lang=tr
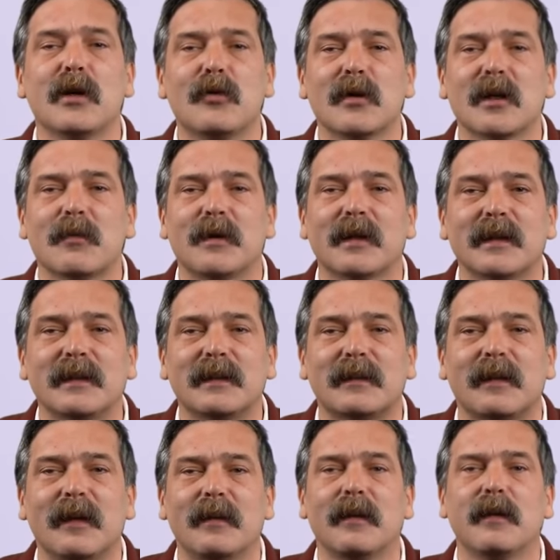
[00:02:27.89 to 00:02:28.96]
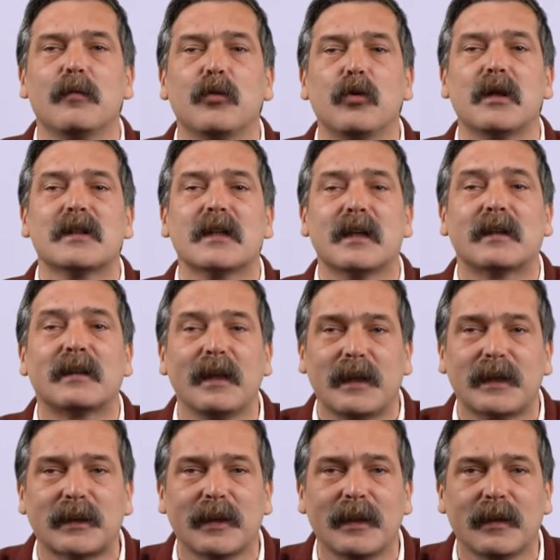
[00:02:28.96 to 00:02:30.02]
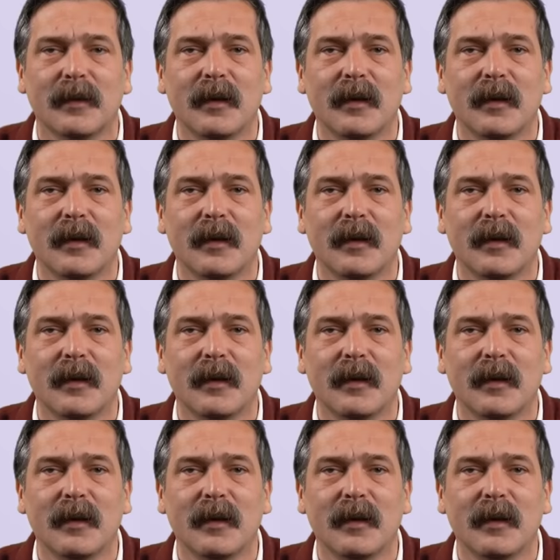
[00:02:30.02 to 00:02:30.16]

uğratmak isteyenlerin bulacağı tek şey